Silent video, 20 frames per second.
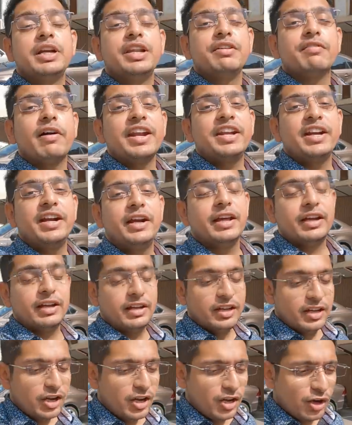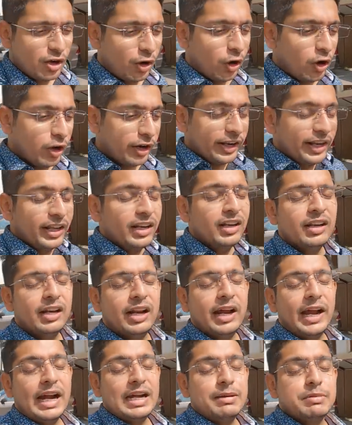में डिवाइडेड है और इन
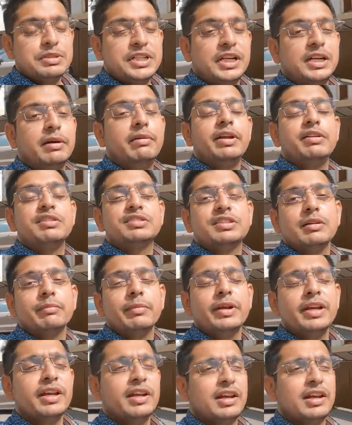एडमिनिस्ट्रेटिव डिवीज़न में